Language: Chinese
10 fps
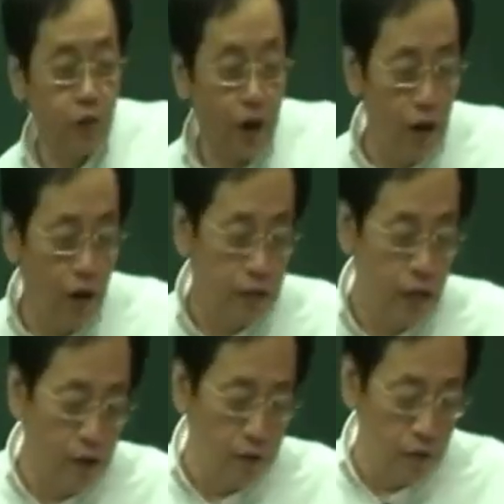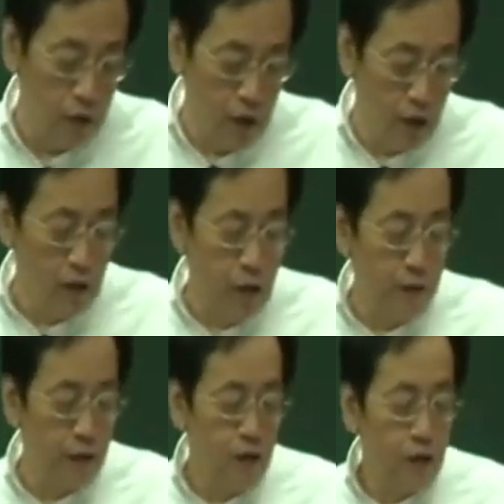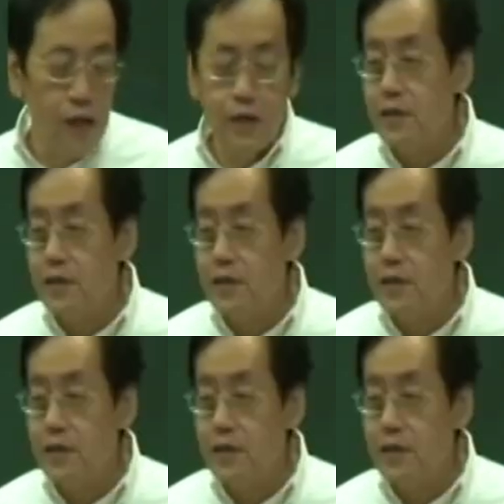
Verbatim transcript: 阶段，好太阳入阳明，